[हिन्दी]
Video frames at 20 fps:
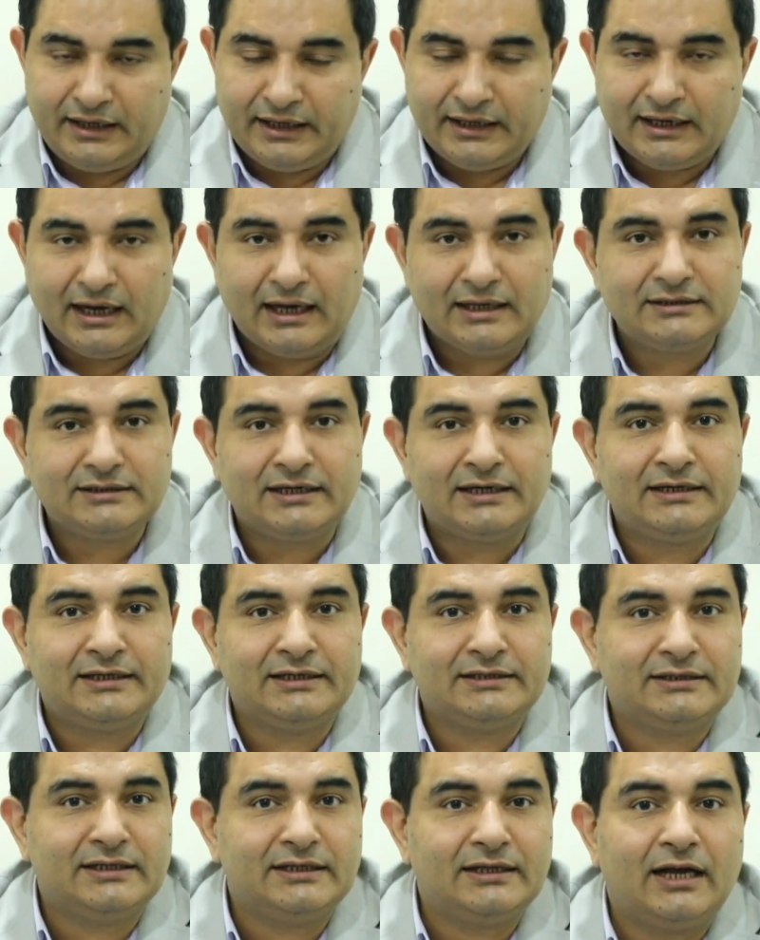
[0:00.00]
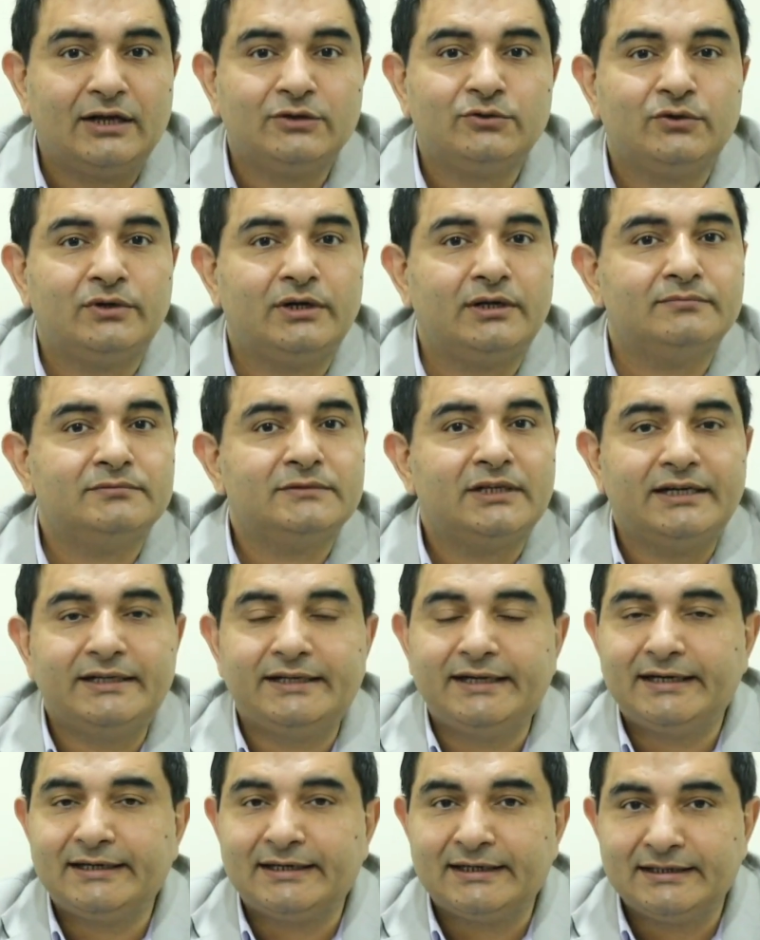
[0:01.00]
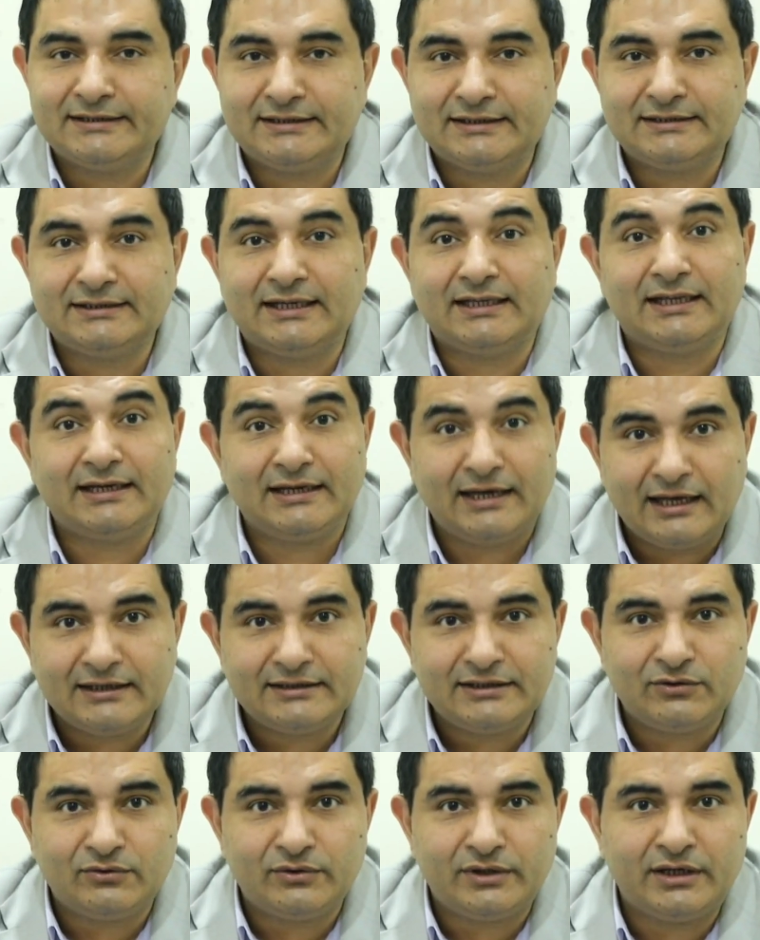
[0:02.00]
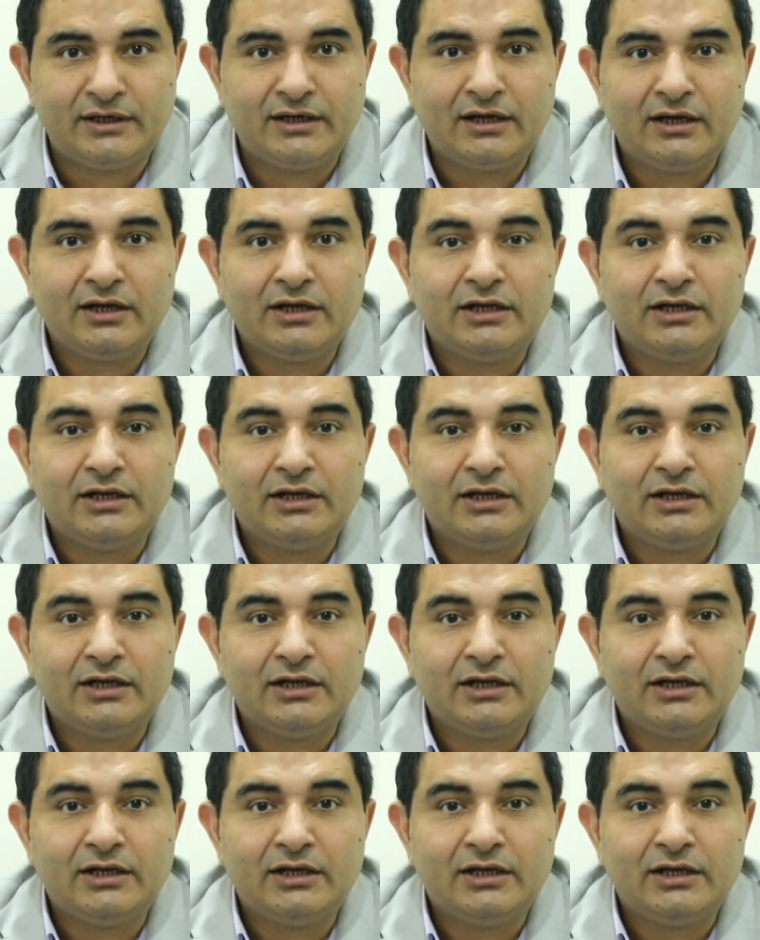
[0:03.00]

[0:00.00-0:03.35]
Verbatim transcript: एक आध घंटे से या जो है ना डेढ़ घंटे से ज़्यादा ना दें उन्हें